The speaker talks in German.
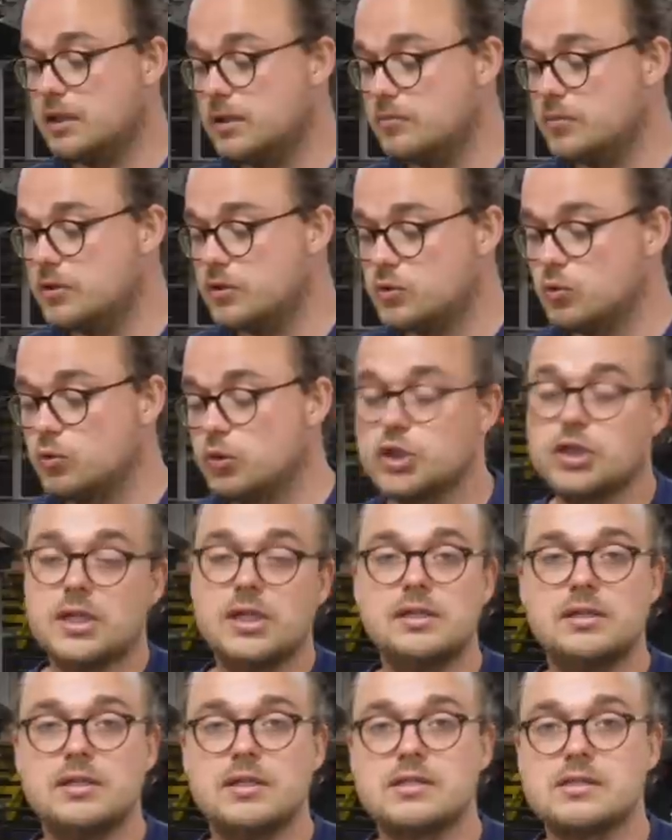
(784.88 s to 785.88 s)
eben sich so
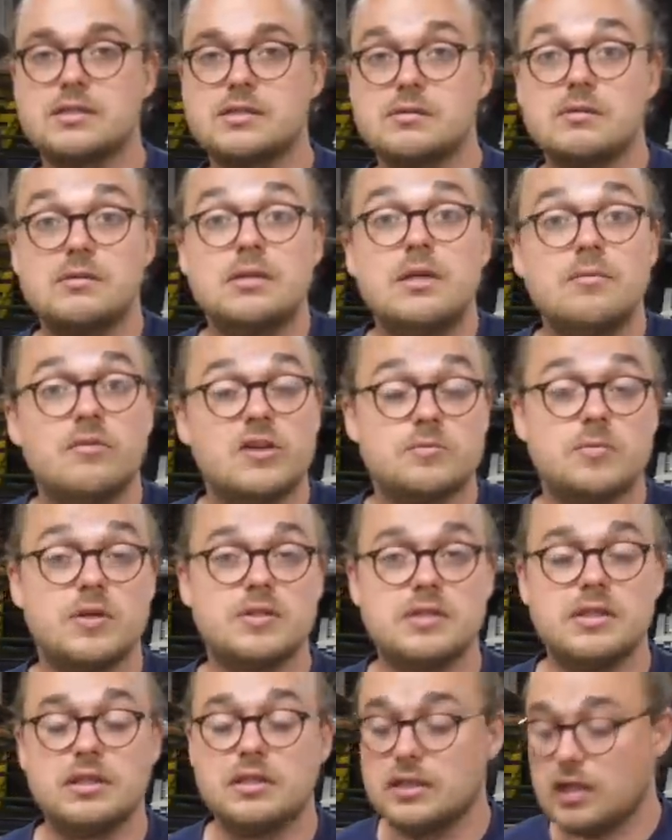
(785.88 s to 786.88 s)
stellen, dass nie was
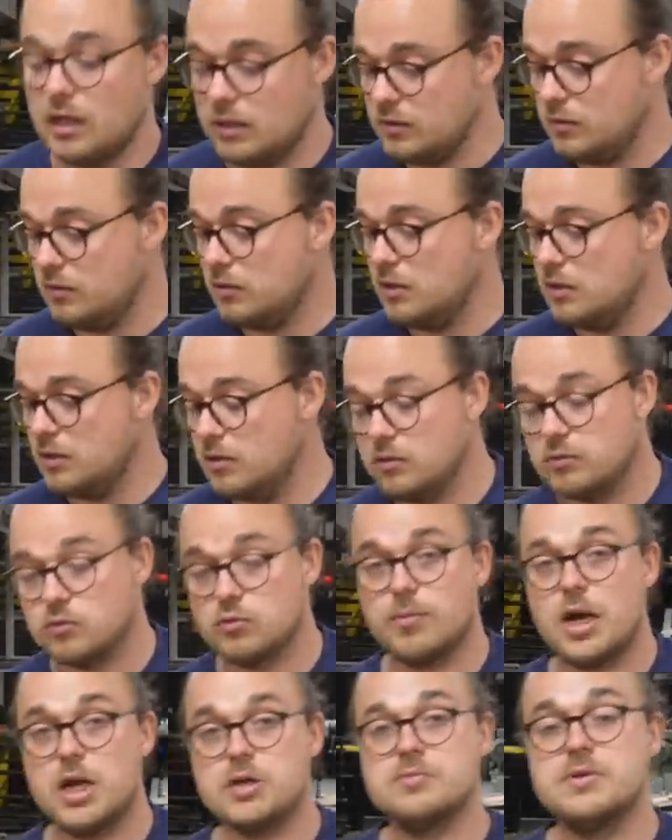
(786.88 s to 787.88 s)
passieren kann, zum
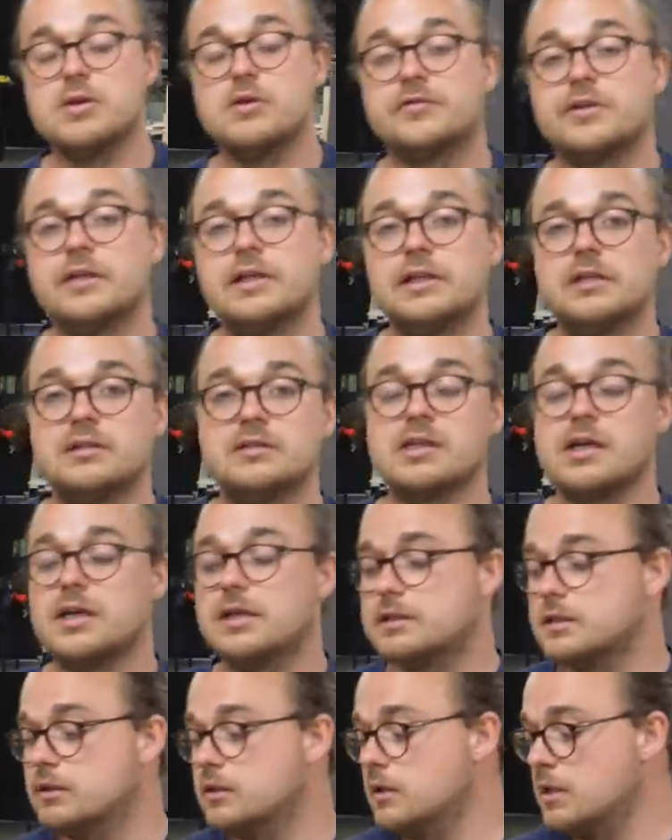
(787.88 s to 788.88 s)
Beispiel hier auf der linken
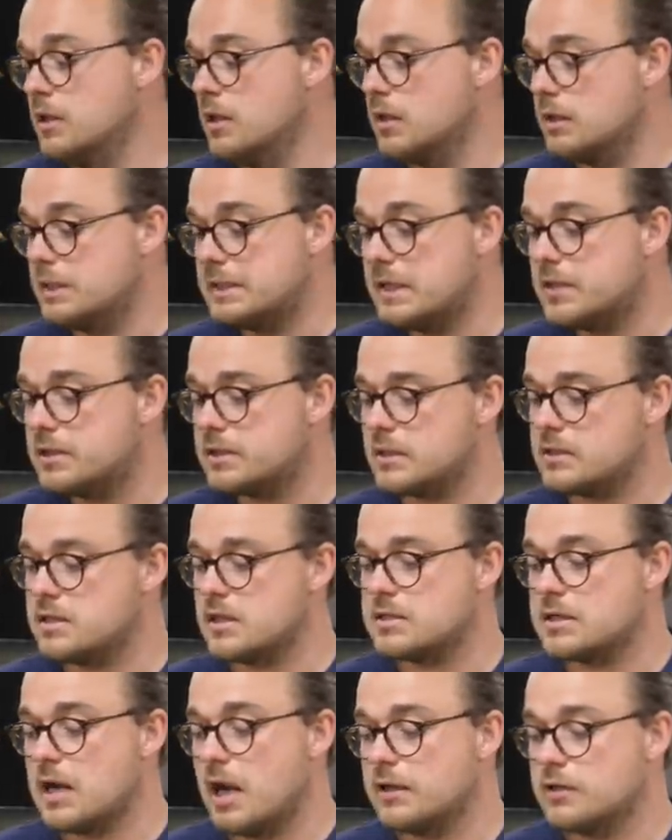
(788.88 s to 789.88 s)
Seite, sehe ich das
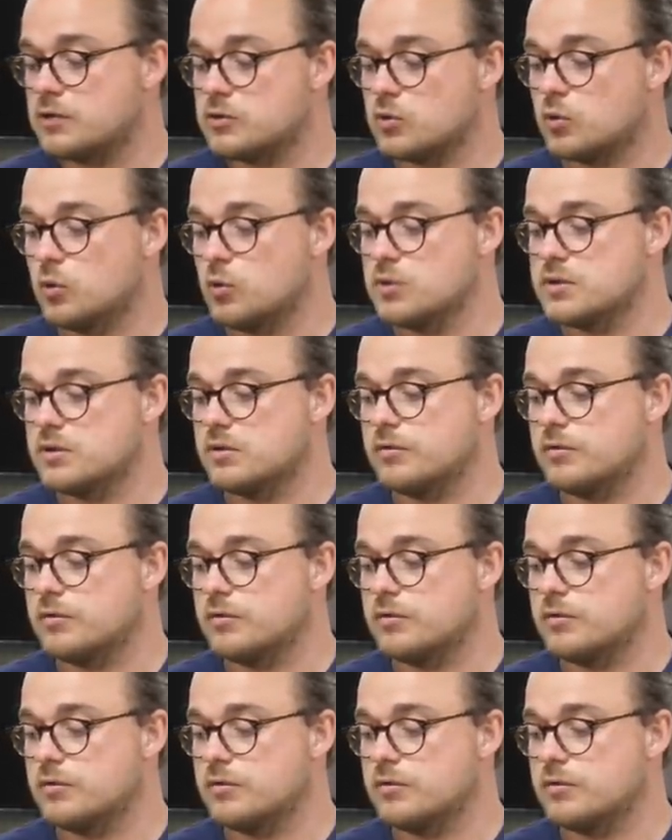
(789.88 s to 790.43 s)
als gar nicht so große